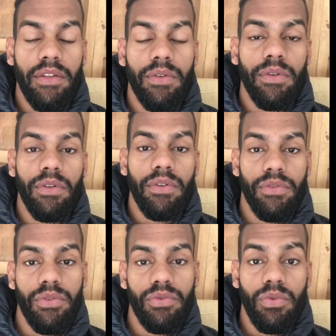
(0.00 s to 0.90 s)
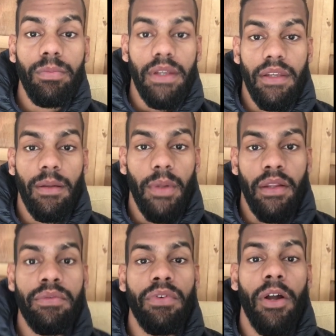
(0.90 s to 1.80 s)
no, no YouTube, aqui na
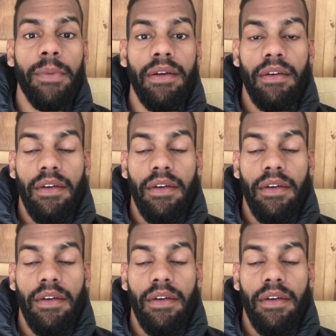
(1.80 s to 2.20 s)
plataforma,